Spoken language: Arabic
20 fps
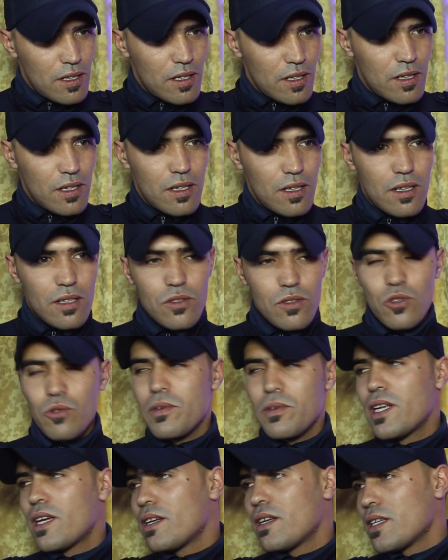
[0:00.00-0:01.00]
آه،
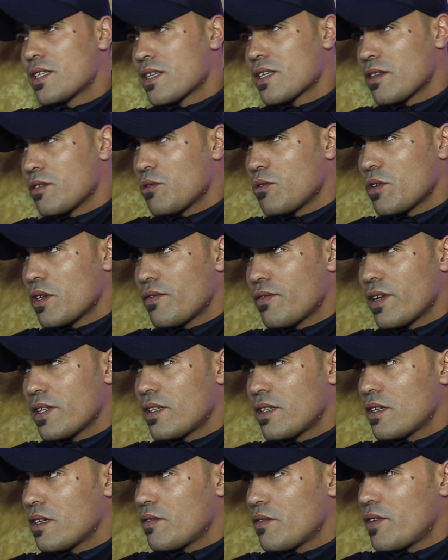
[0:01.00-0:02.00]
الزملاء اللي ساندوني في
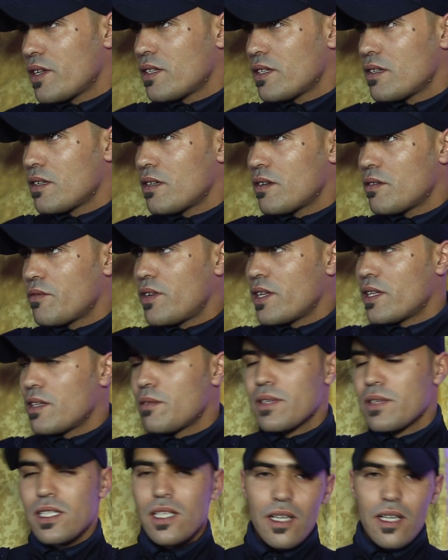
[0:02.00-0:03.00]
هذه في هذه
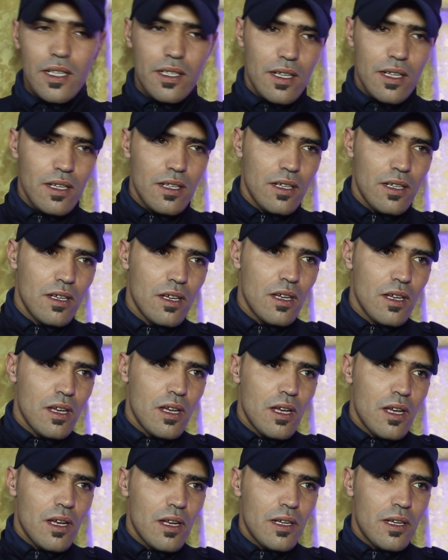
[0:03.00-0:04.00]
المسيره ديالي
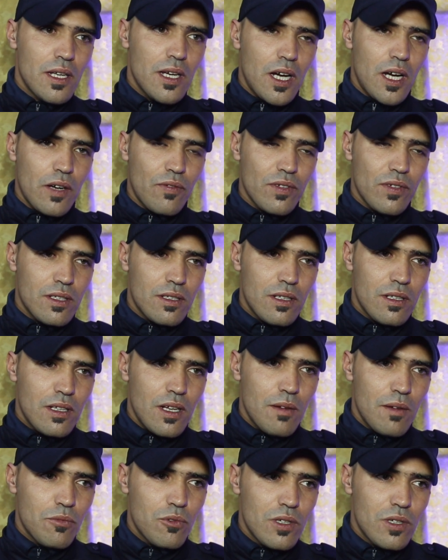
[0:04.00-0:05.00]
اللي عرفت
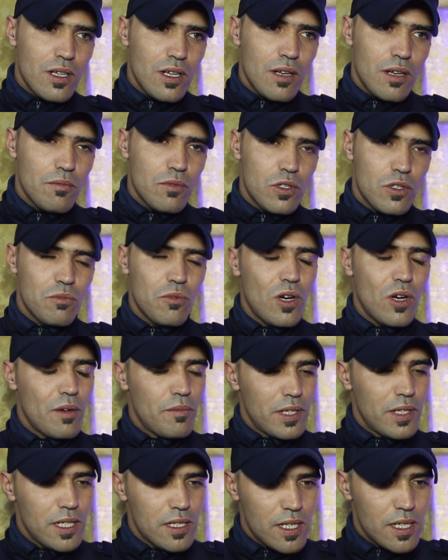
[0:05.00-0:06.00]
الحمد لله مجموعه من
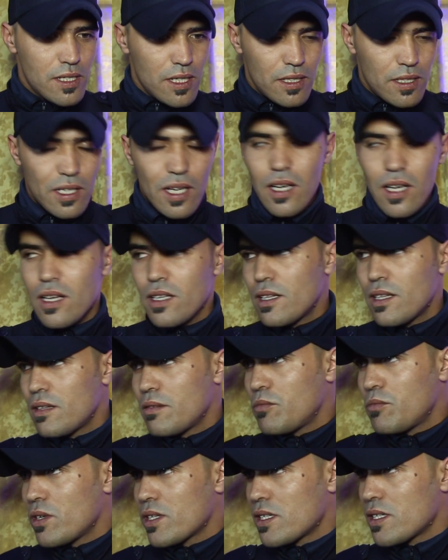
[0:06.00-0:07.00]
الانجازات داخل هذه
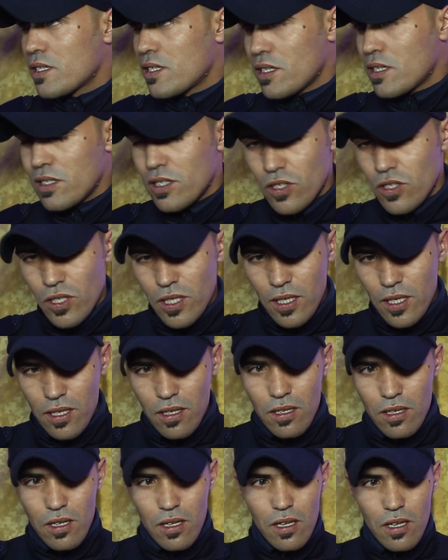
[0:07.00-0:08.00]
المؤسسه السجنيه
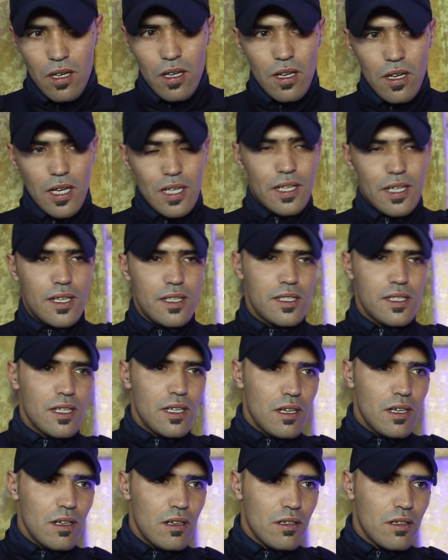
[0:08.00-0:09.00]
على
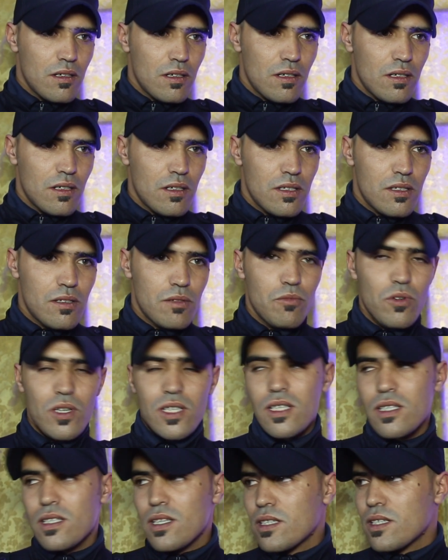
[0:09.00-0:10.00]
راسها آه،
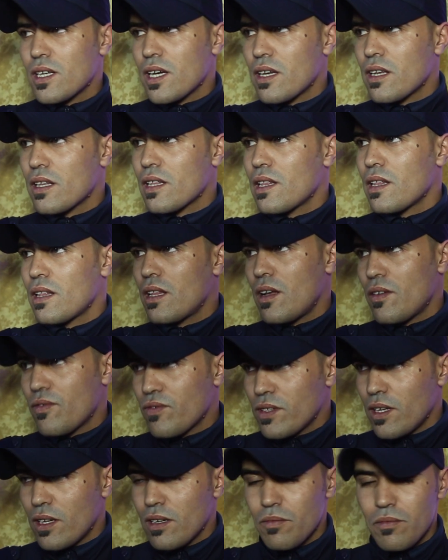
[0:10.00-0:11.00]
المؤسسه تغيرت
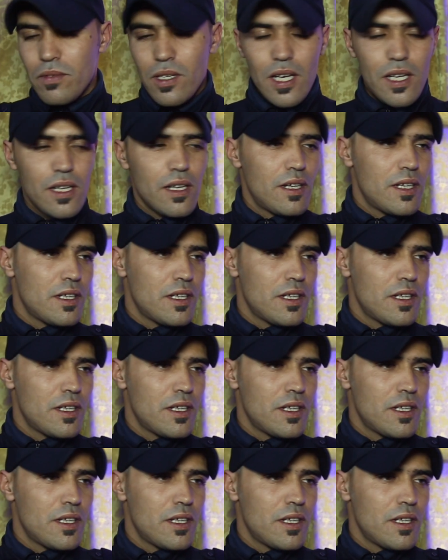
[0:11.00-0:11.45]
الافضل من الناحيه